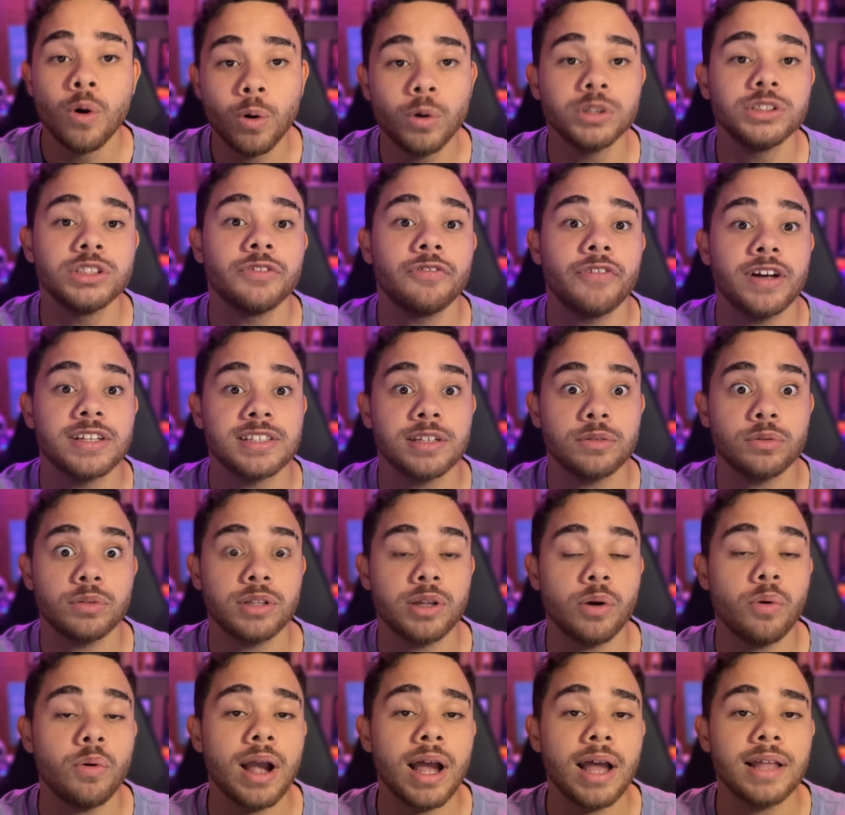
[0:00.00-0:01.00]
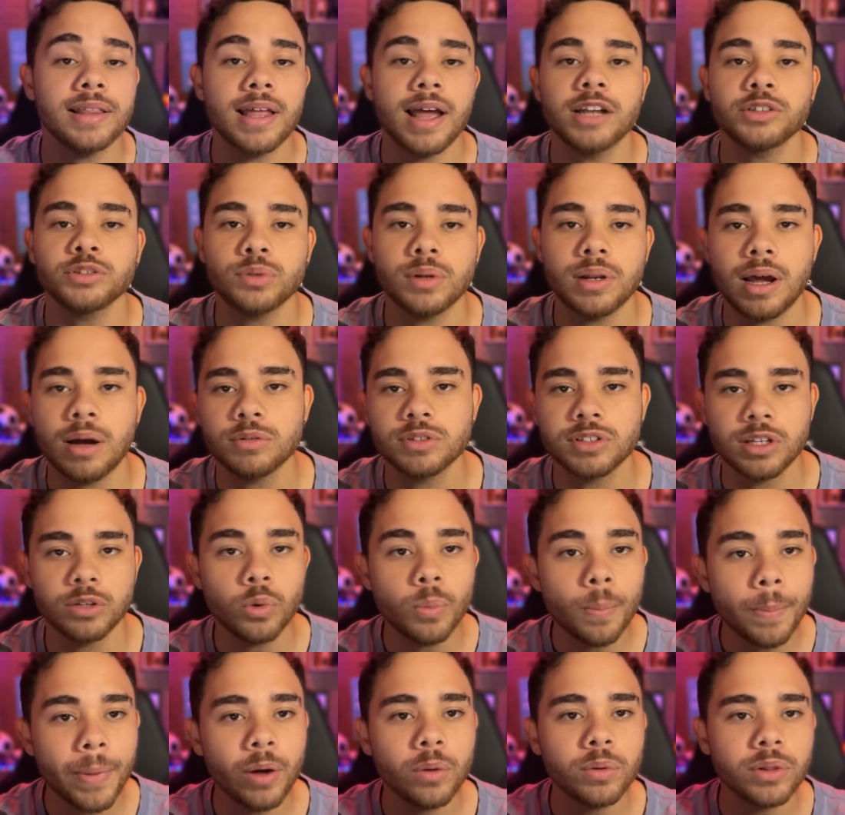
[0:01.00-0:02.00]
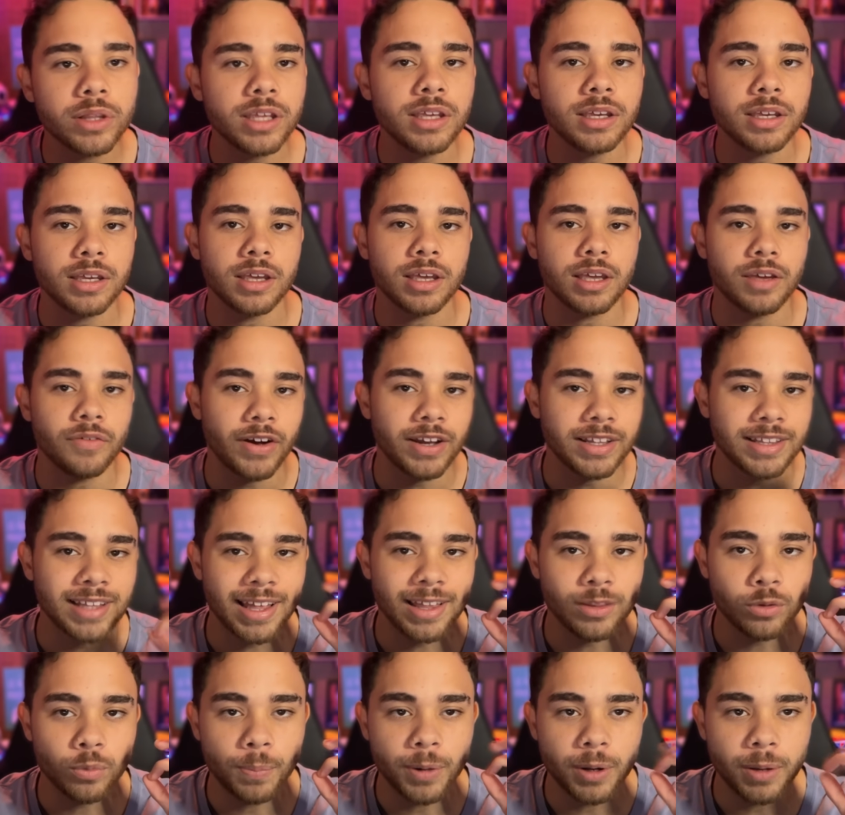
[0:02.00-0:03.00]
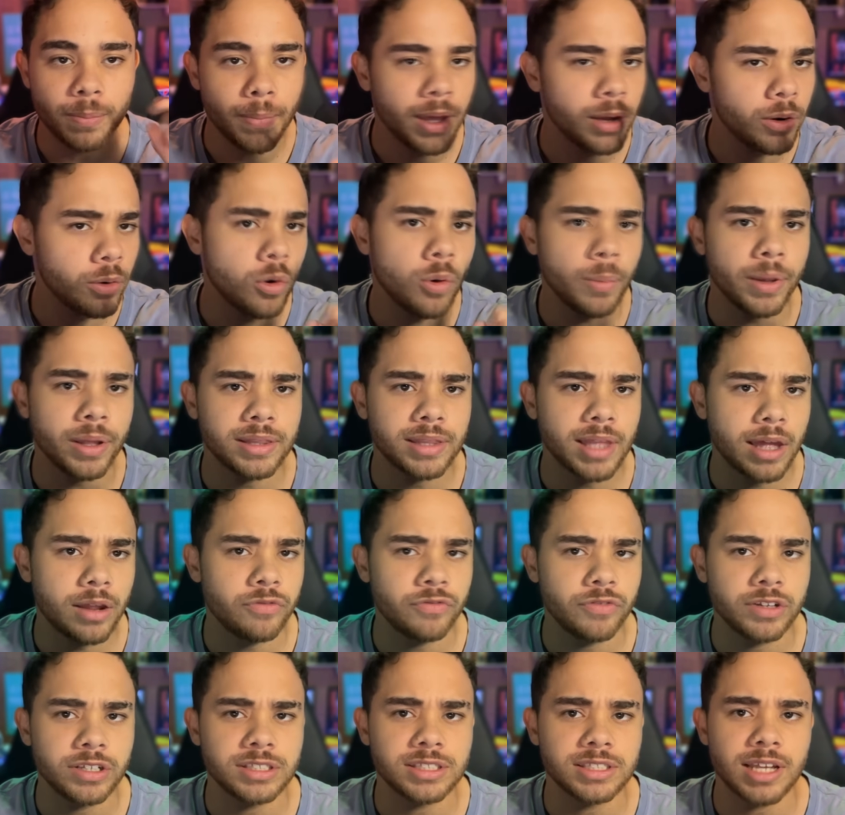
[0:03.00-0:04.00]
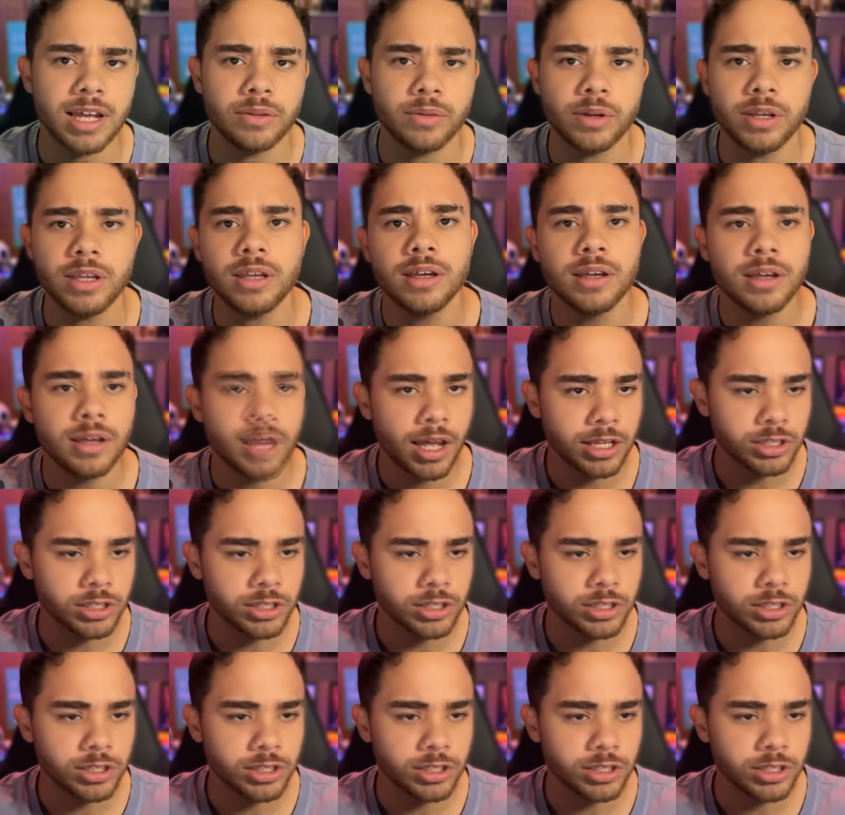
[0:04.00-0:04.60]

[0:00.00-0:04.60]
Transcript: onde fazendo o teu cadastro lá usando o meu link, que vai estar tá no primeiro comentário fixado aí,